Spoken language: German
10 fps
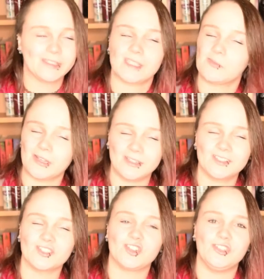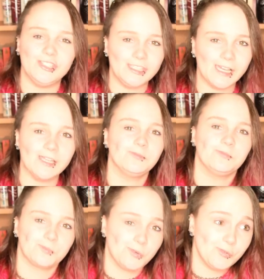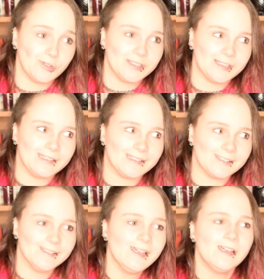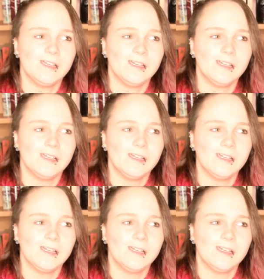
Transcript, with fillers: Ich habe allerdings noch nie ein Buch von ihr gelesen.